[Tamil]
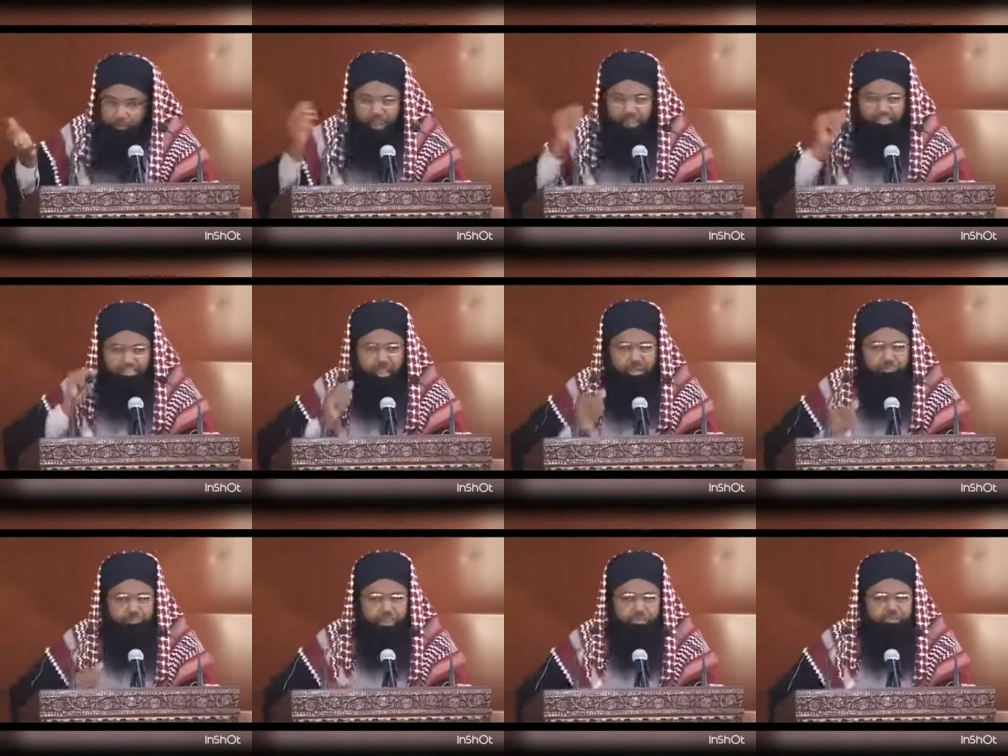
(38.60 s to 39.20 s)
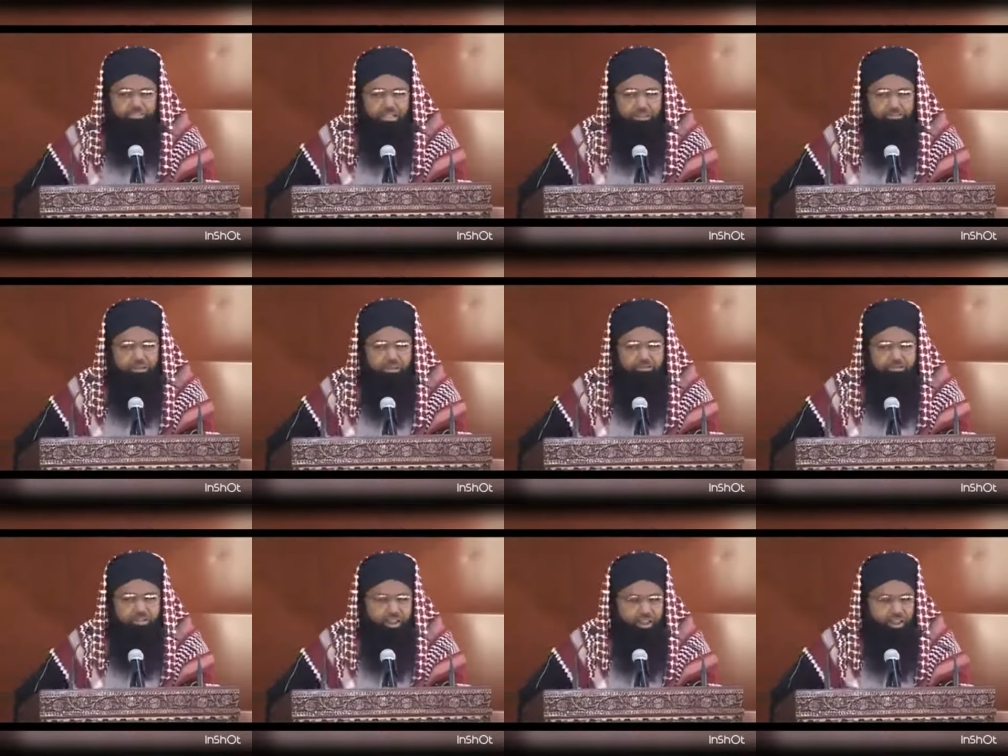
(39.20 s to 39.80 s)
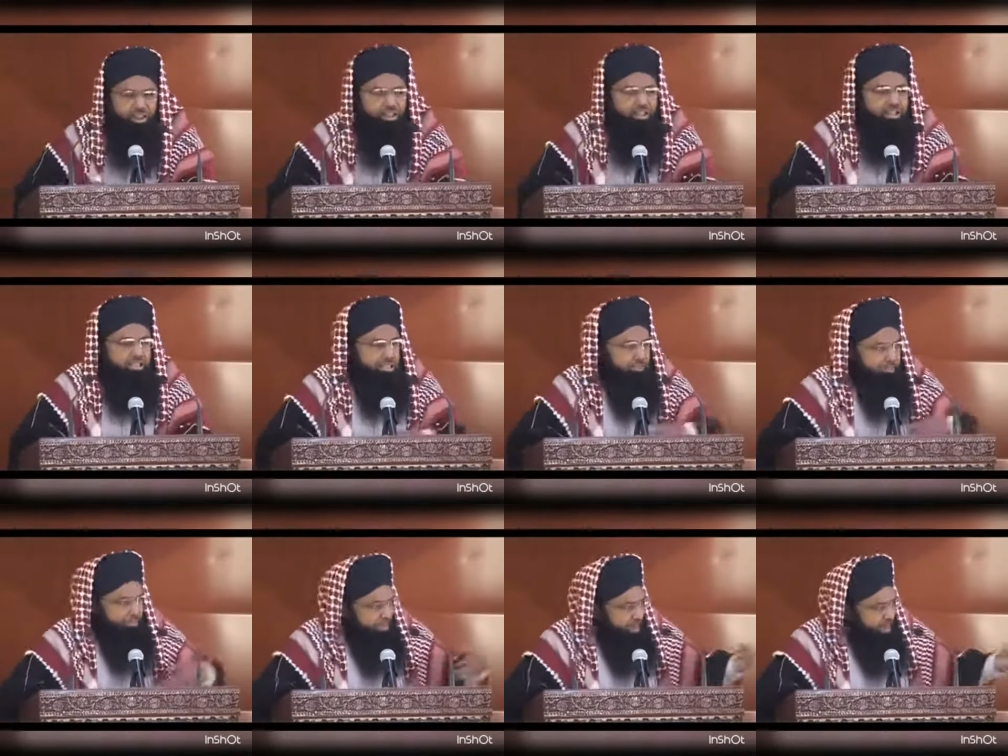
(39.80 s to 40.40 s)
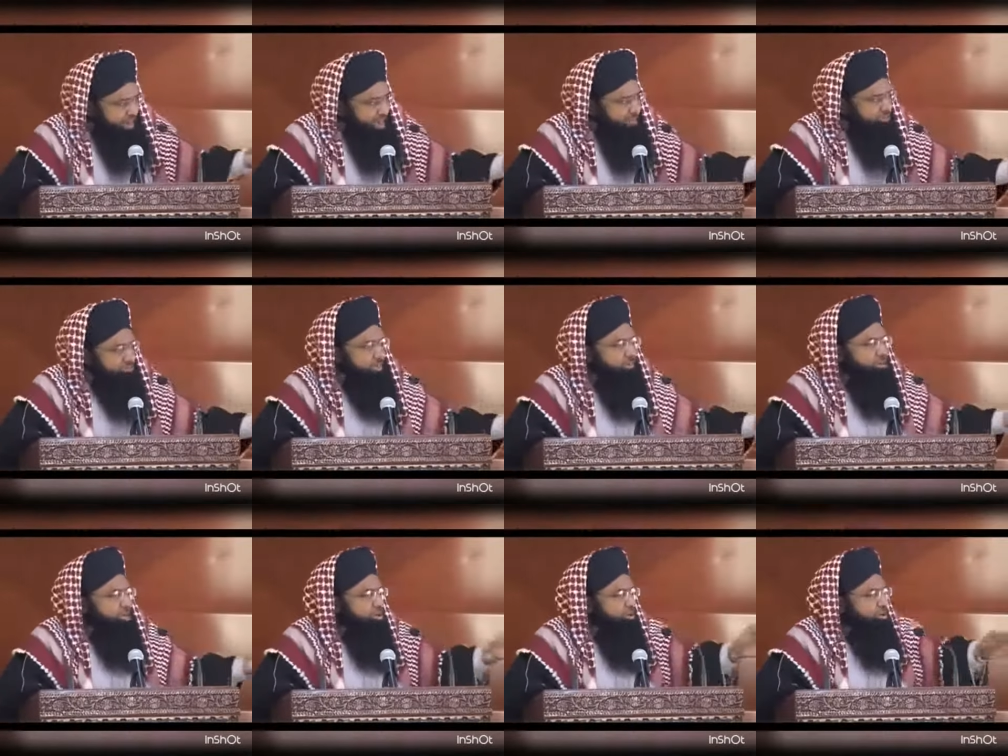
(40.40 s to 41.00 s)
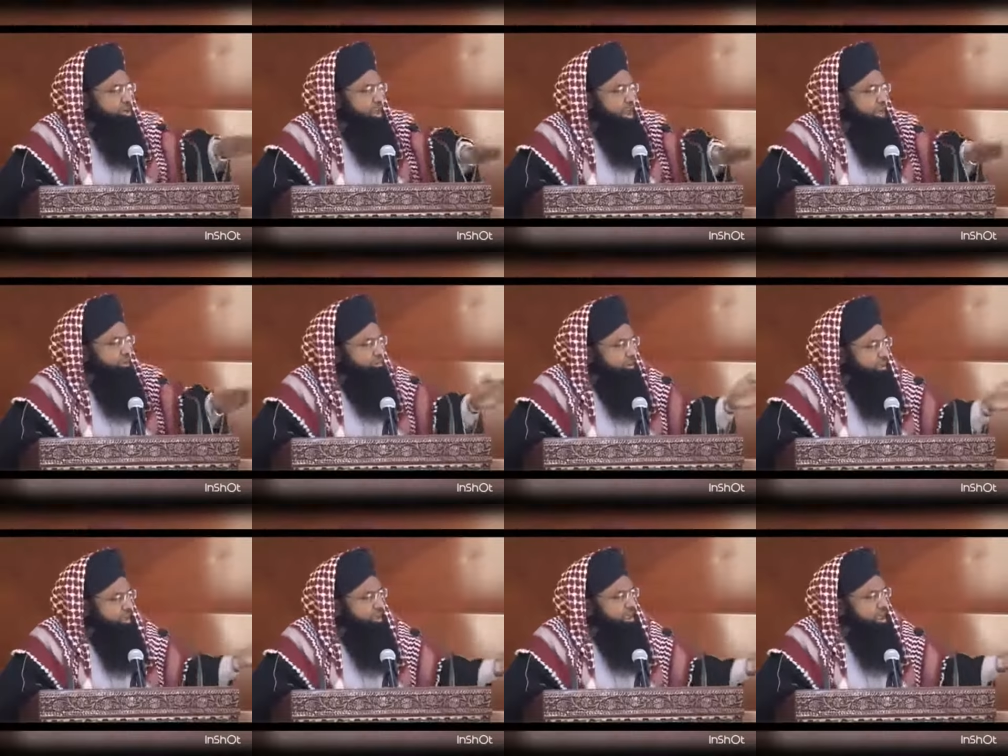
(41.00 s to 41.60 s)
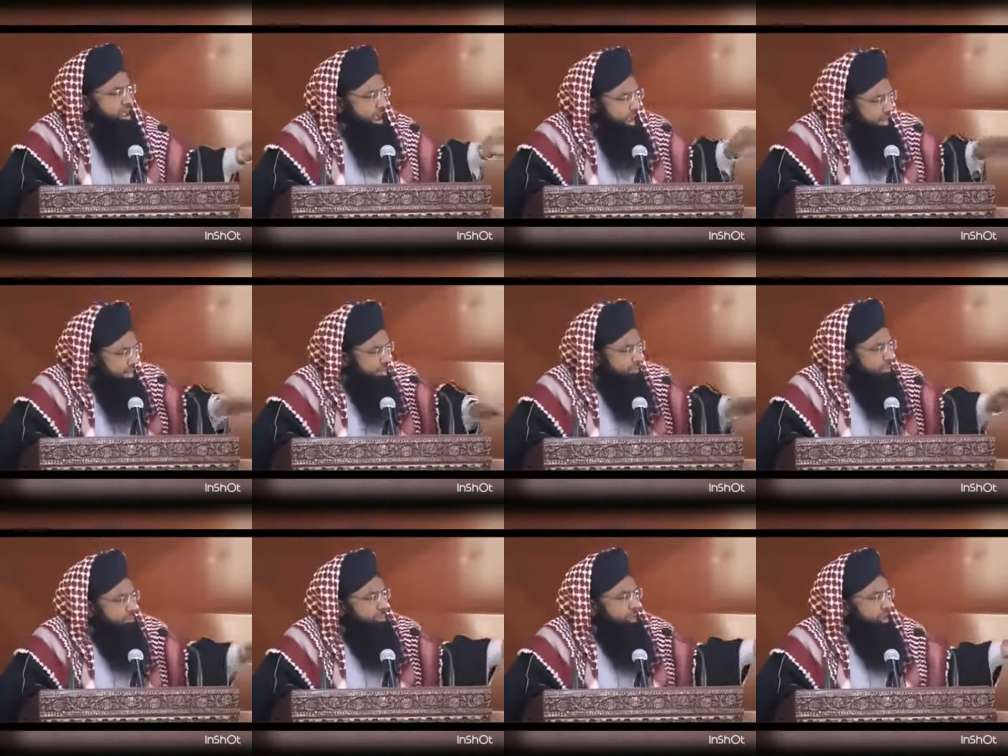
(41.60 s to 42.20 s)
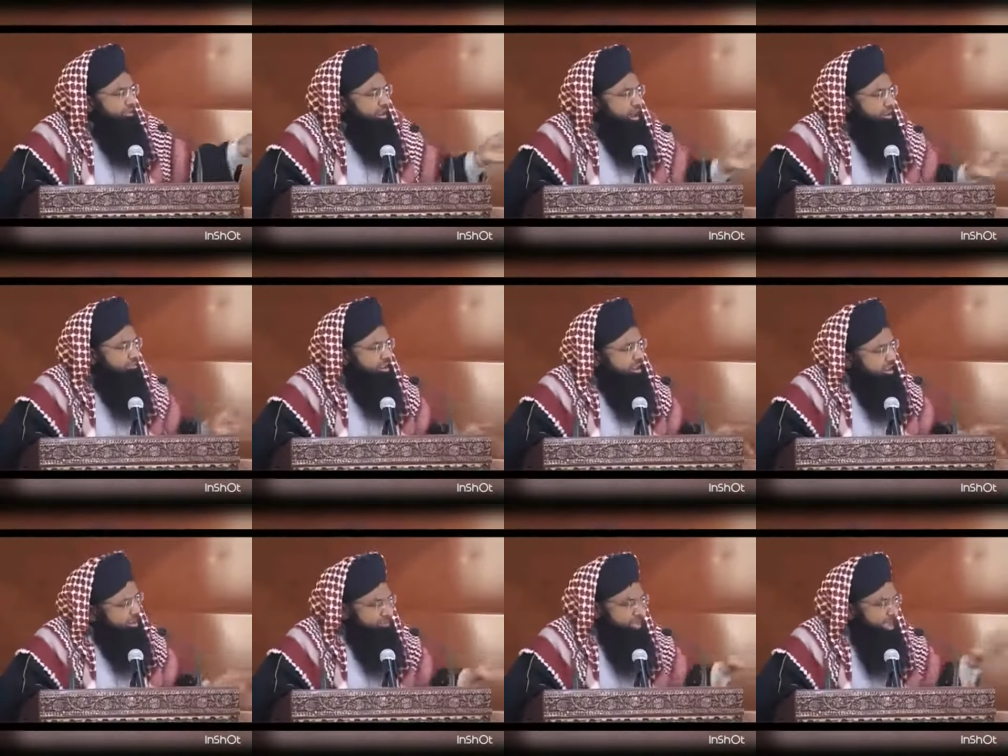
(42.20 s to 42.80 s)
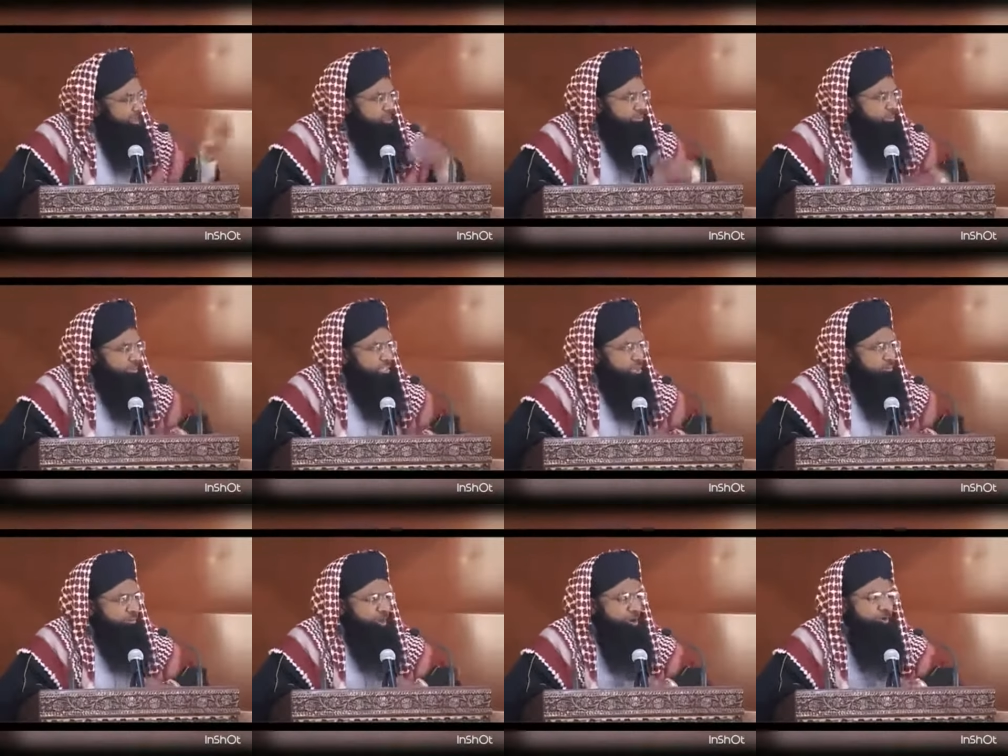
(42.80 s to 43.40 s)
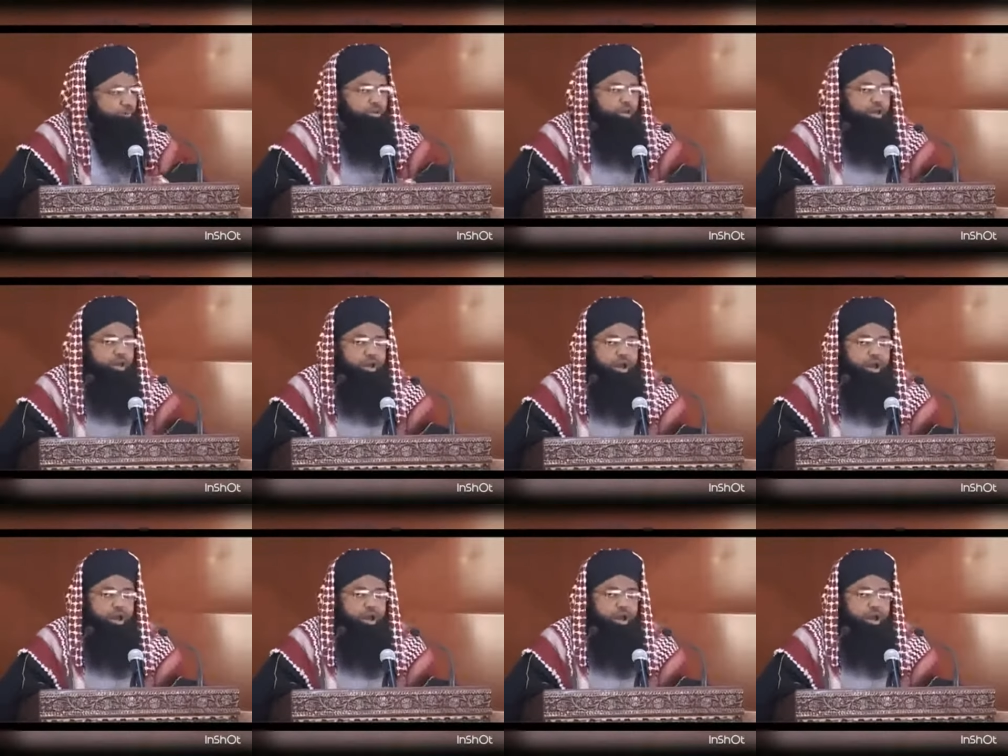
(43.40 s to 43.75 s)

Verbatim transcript: அப்பாடித்த அப்பாவித்தனமானவர்கள் எப்படியெல்லாம் தமிழர்களோடு அன்றி அண்ணன் தம்பிகளாக வாழ்வர்கள்லாம் கேள்விப்பட்டிருப்போம்